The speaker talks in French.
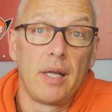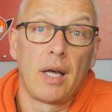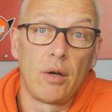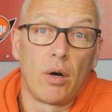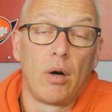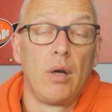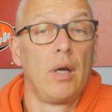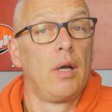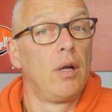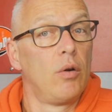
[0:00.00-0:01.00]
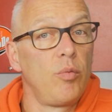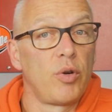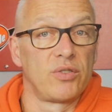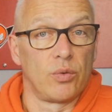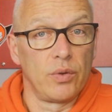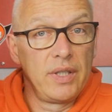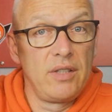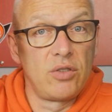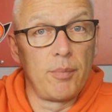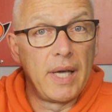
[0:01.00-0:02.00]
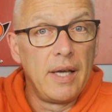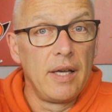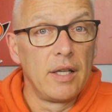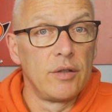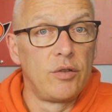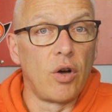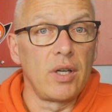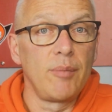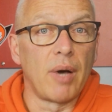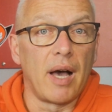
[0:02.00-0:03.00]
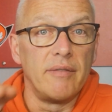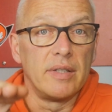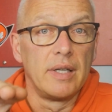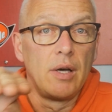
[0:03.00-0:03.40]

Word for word: Alors, le poisson il se met dans l'épave,